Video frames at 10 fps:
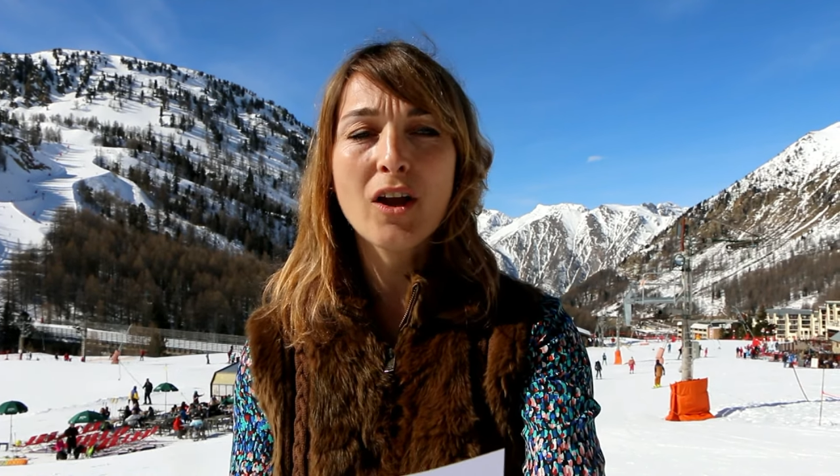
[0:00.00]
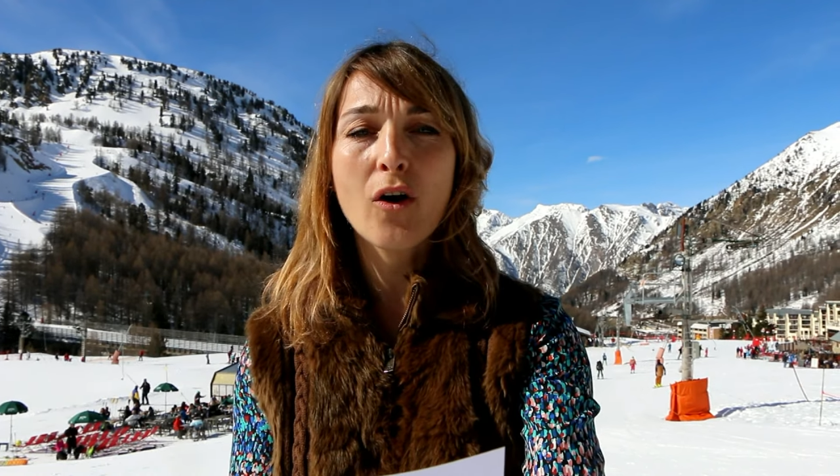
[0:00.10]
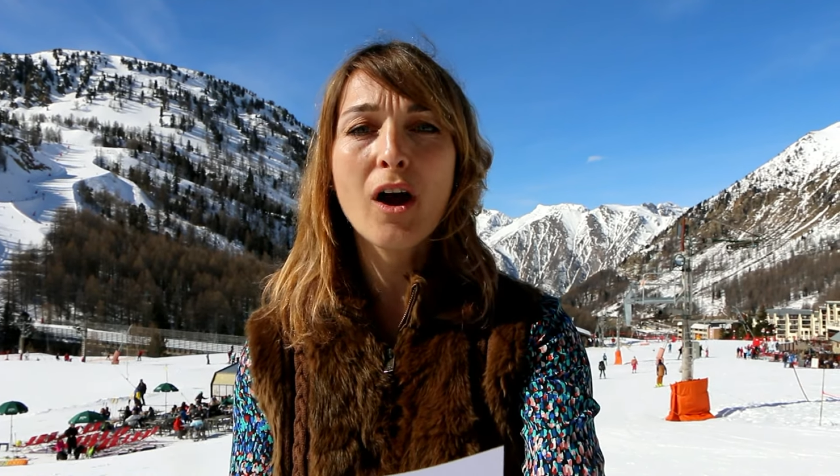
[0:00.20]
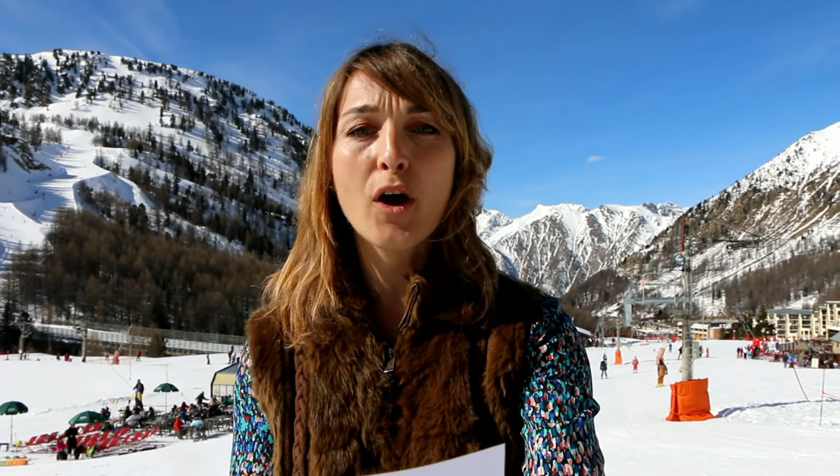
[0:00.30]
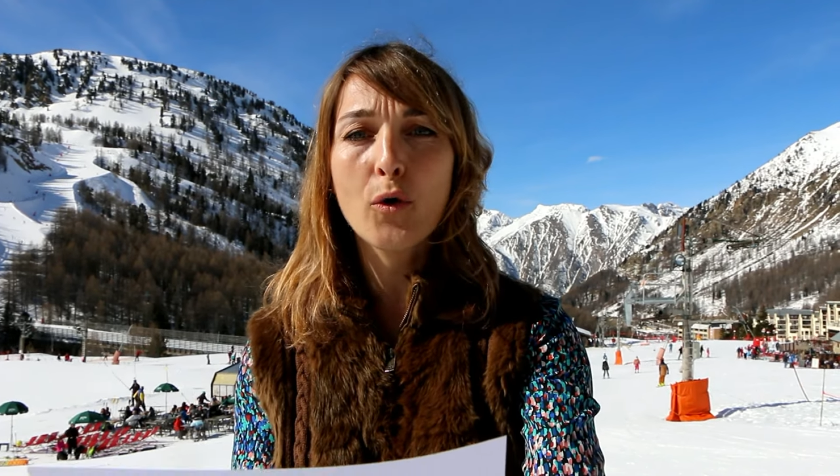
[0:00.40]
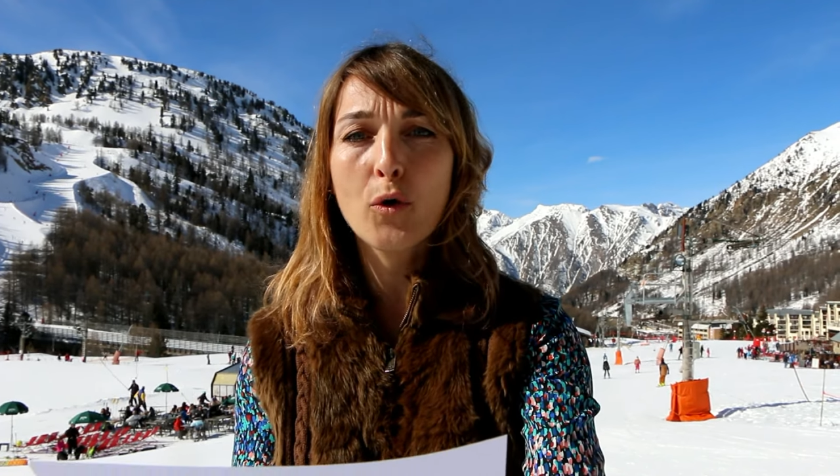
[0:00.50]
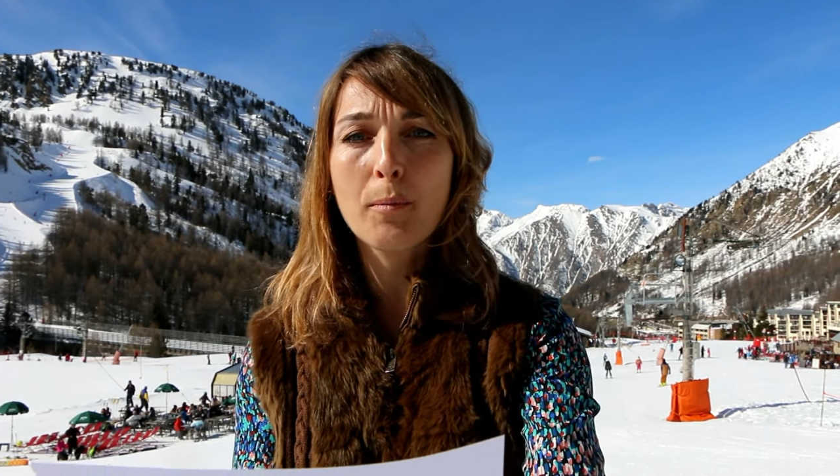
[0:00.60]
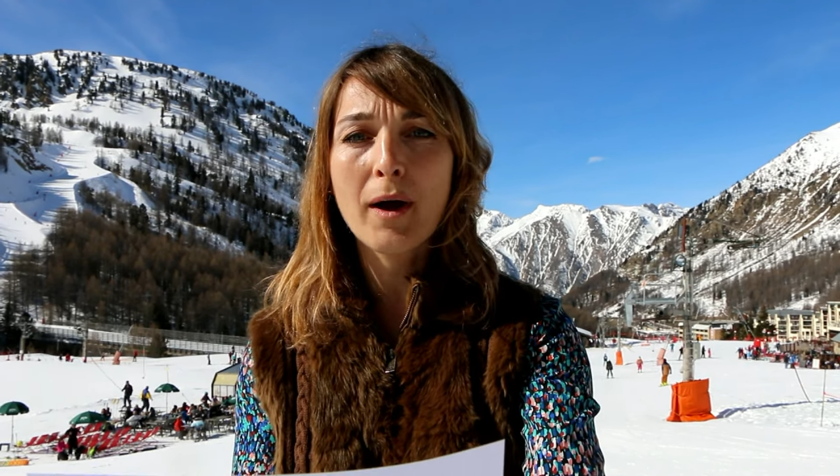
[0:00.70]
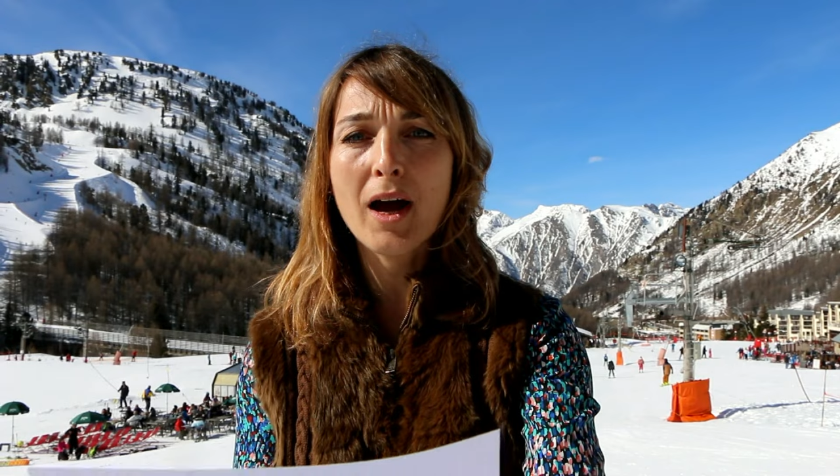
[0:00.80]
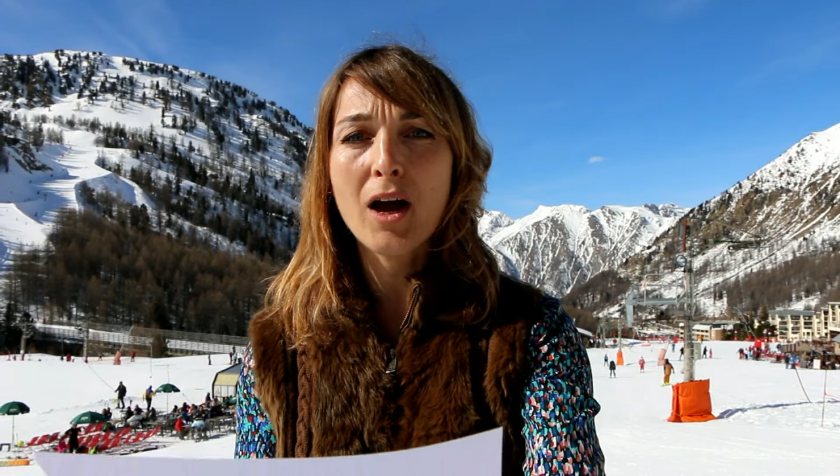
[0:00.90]
il y aura un
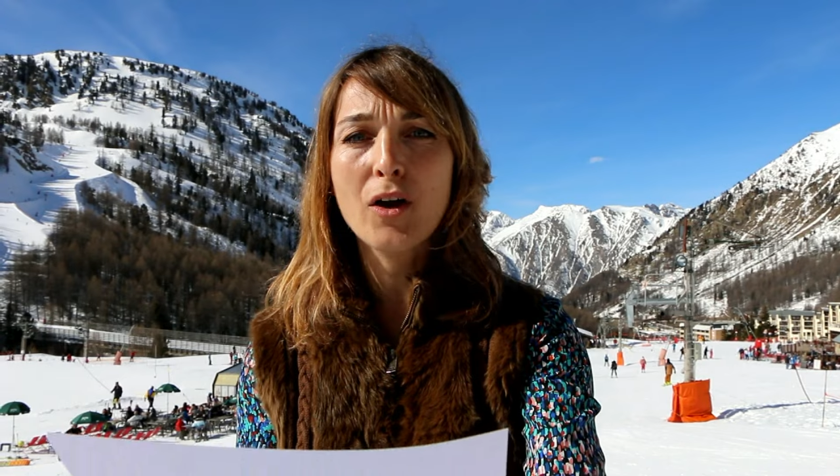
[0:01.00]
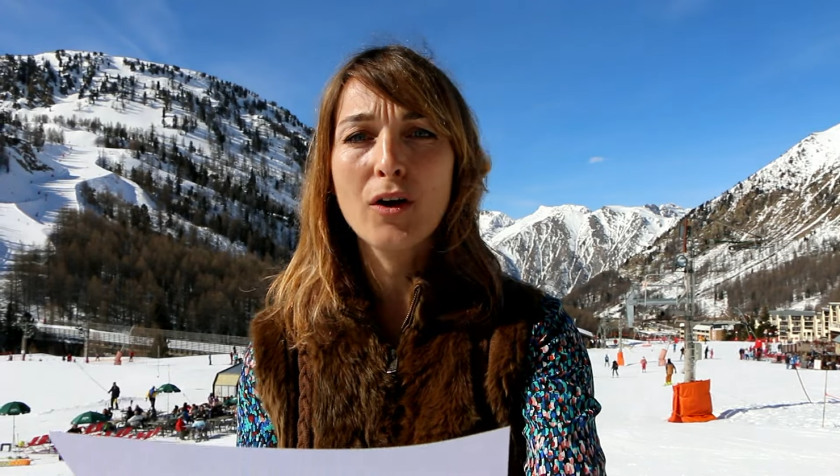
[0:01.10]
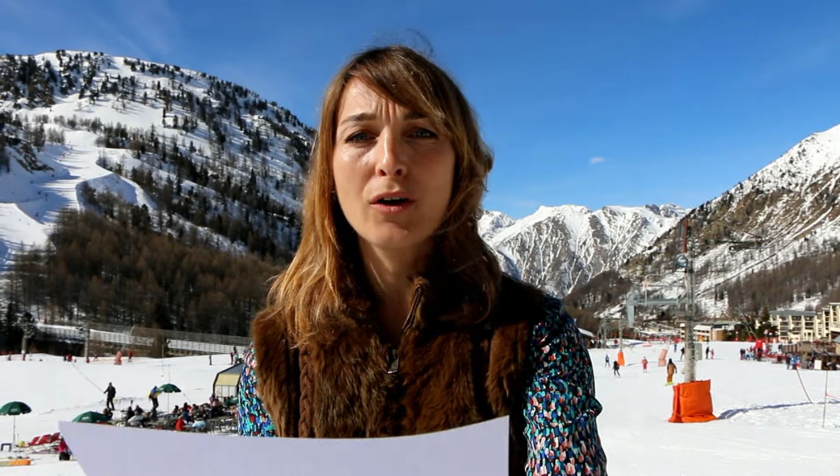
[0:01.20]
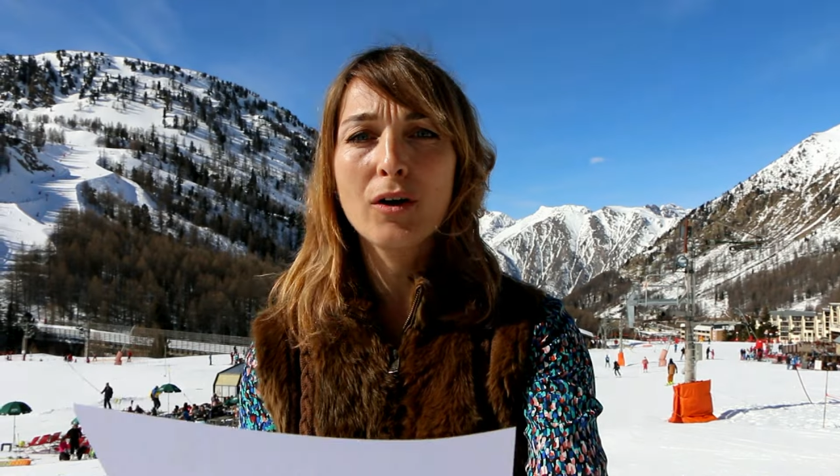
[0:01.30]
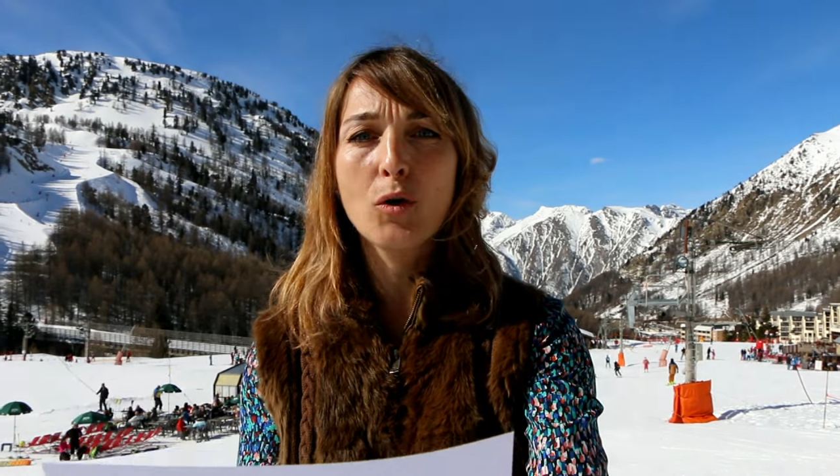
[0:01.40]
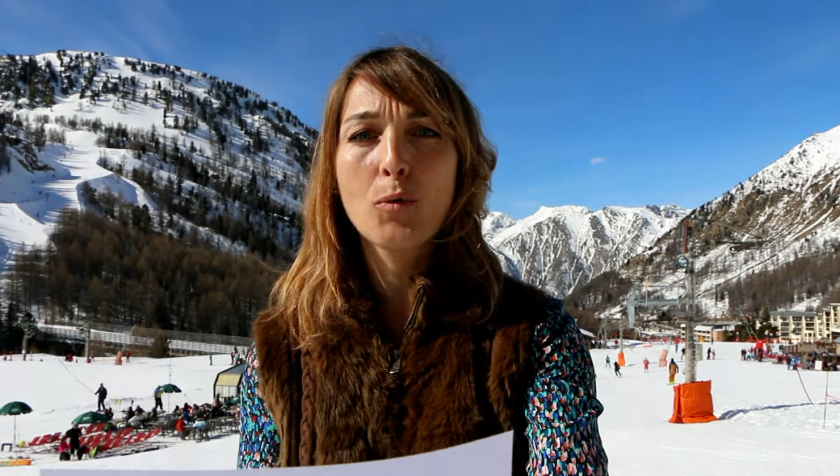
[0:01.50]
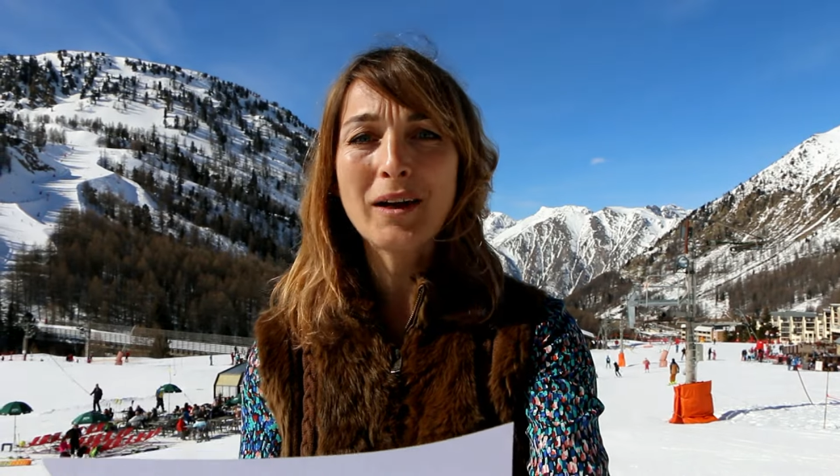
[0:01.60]
repas au